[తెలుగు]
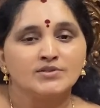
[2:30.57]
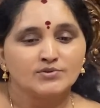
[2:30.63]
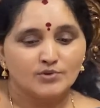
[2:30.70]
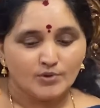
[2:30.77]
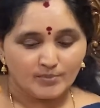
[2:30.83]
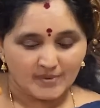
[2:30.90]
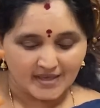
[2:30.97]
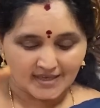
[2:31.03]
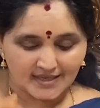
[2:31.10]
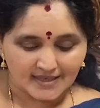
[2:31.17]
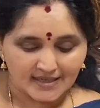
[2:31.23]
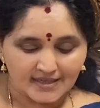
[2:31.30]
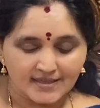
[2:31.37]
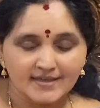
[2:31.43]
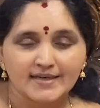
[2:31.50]
సో మీ
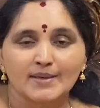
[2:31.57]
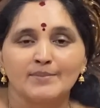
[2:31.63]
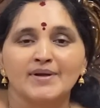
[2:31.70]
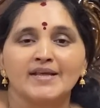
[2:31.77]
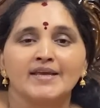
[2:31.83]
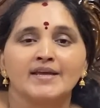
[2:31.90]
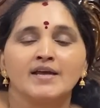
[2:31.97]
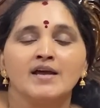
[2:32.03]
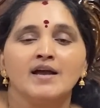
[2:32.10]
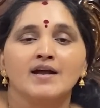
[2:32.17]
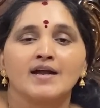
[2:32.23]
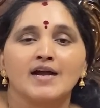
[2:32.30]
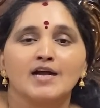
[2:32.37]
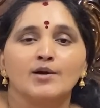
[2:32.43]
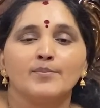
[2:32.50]
రెమెడీ
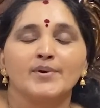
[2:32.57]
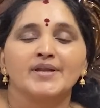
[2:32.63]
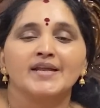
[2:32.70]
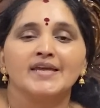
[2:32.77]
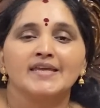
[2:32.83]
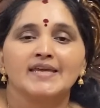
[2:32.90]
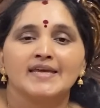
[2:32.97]
కాకపోయినా